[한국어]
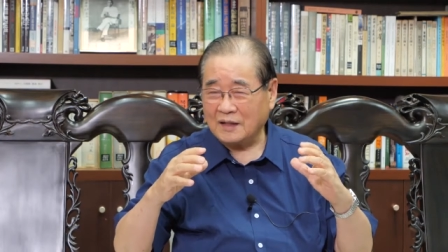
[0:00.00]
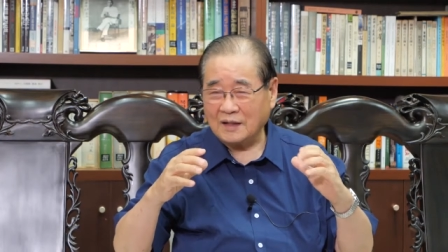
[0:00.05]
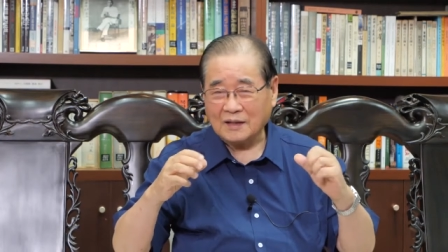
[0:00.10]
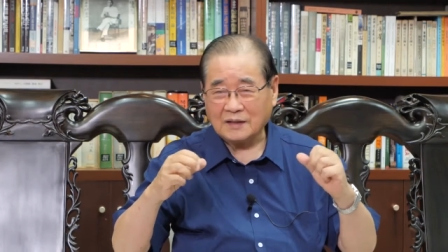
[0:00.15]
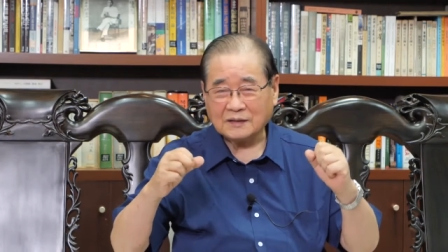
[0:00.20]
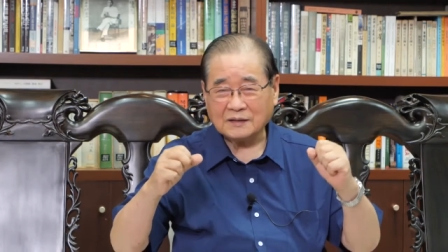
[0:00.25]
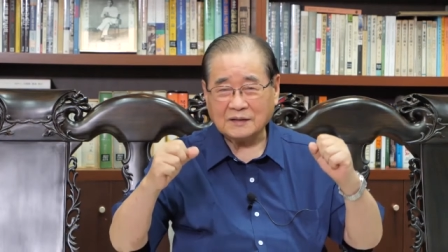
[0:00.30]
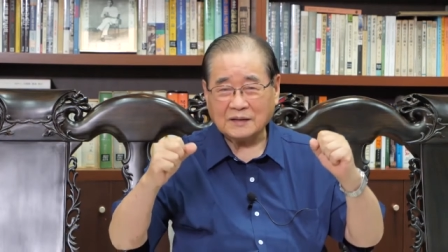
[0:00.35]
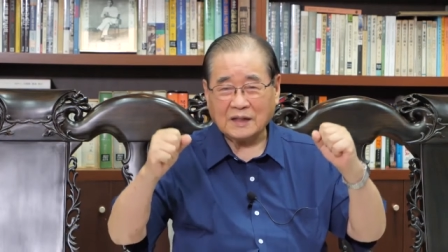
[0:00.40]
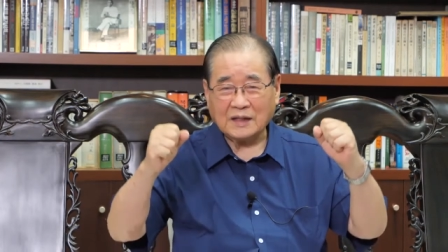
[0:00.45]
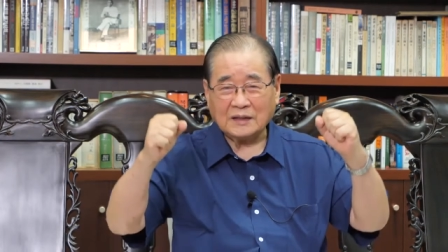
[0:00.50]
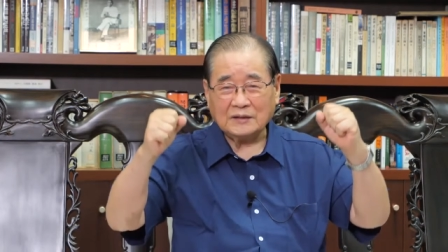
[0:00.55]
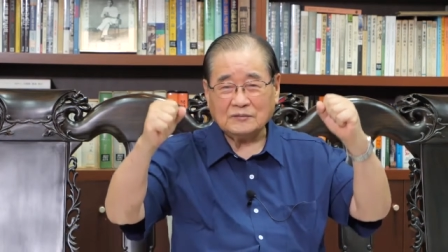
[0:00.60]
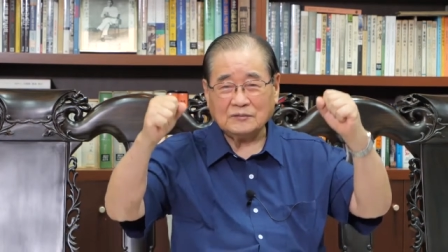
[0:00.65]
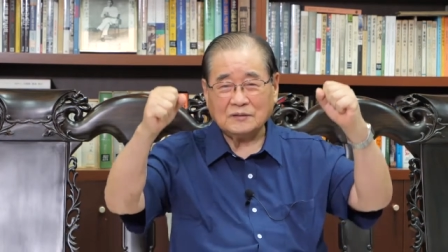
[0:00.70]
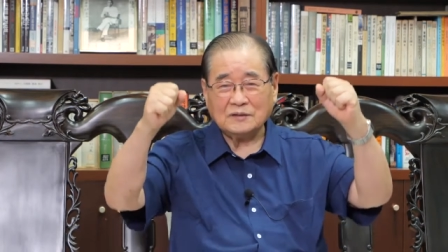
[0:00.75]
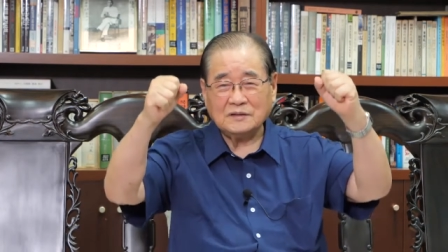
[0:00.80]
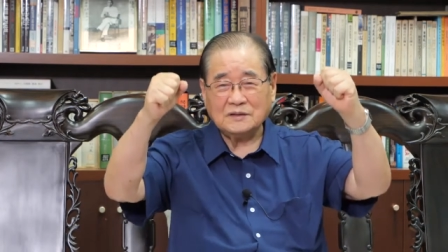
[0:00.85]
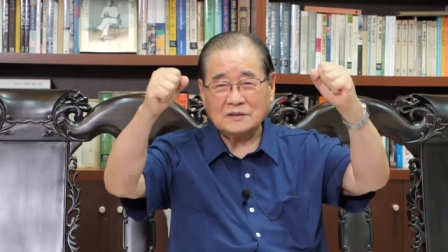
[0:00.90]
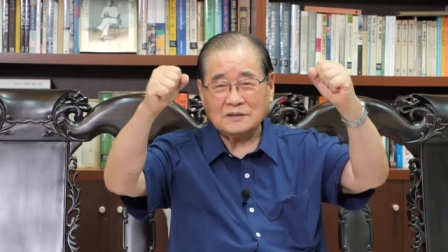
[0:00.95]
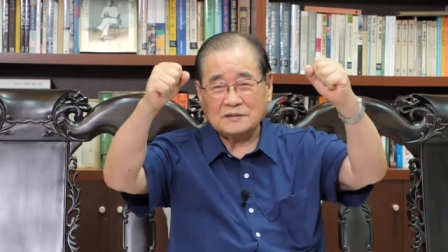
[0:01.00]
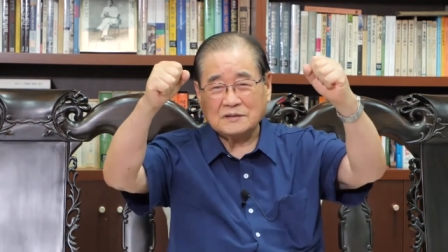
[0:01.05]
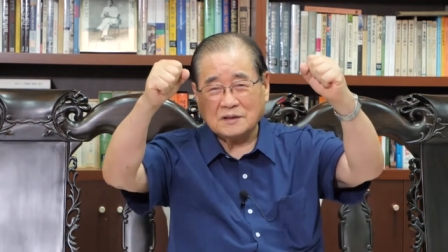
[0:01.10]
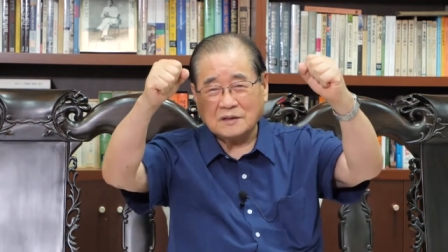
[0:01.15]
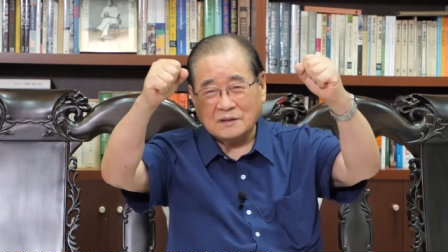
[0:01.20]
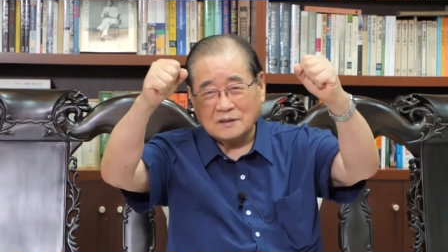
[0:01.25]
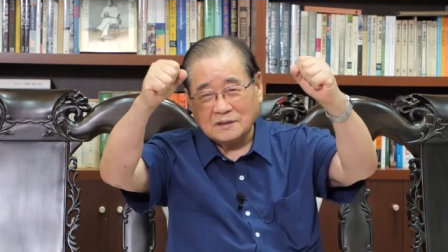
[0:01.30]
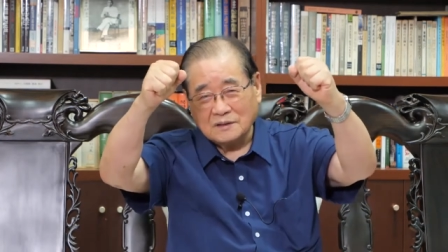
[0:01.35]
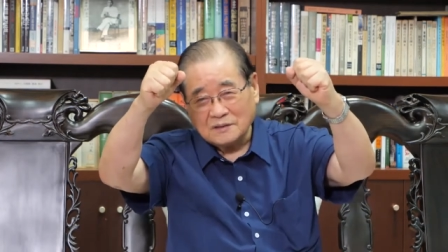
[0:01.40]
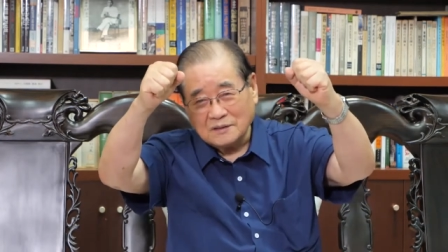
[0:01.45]
예, 그래가지고 이
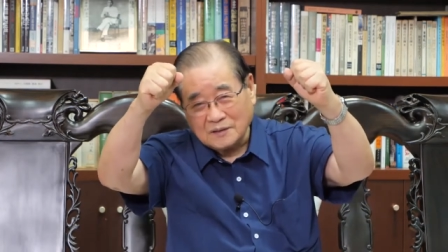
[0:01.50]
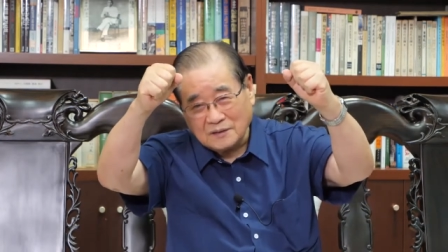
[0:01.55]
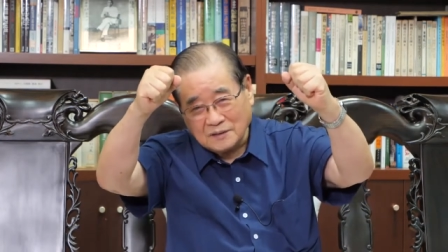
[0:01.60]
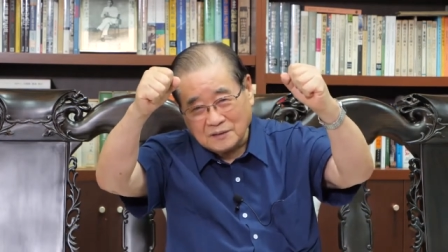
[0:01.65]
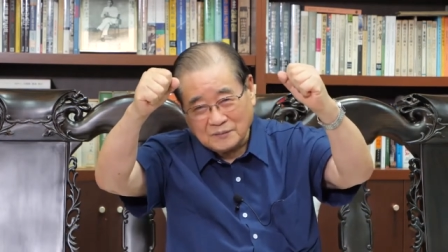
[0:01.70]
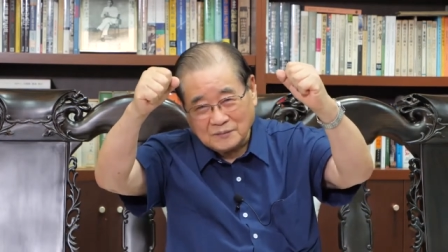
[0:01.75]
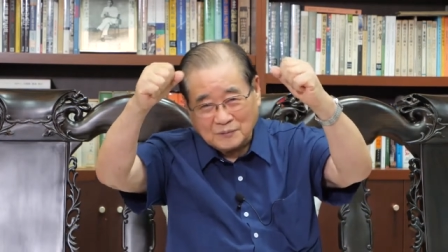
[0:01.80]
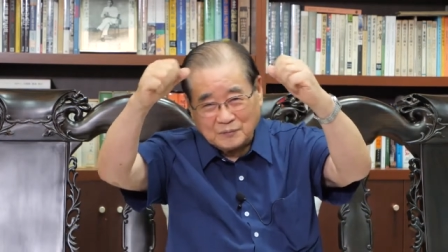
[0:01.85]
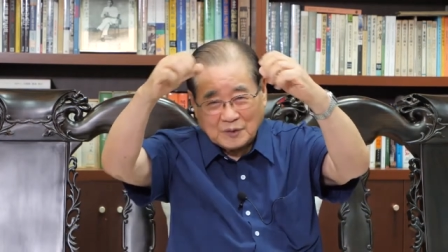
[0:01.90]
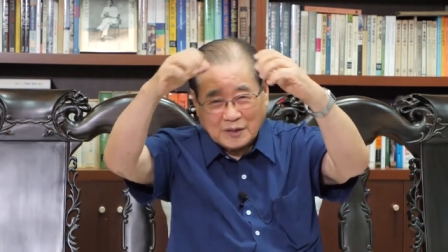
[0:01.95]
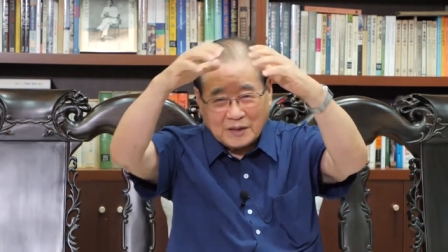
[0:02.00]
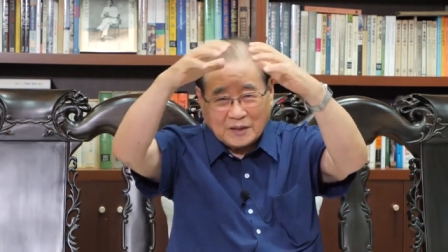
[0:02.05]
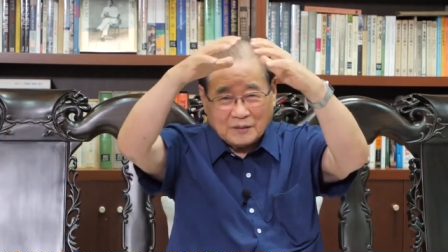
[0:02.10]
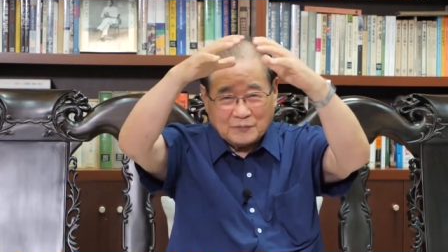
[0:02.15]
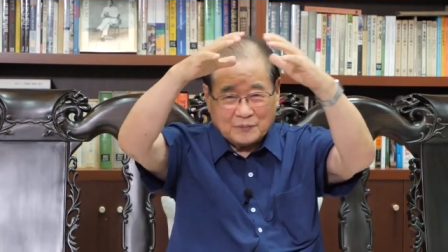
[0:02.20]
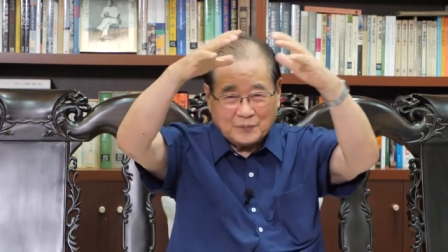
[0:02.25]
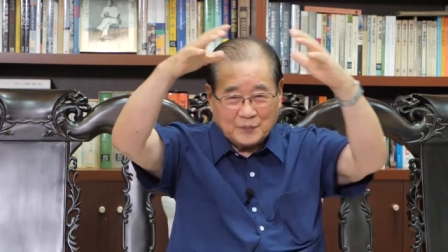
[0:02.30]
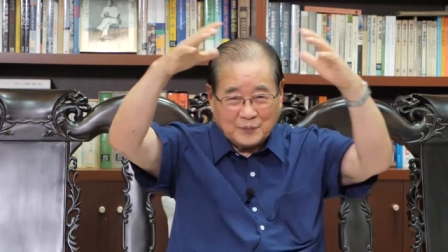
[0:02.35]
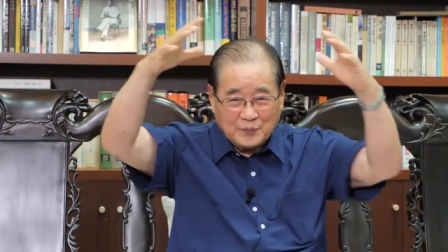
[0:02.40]
저 이 뭐야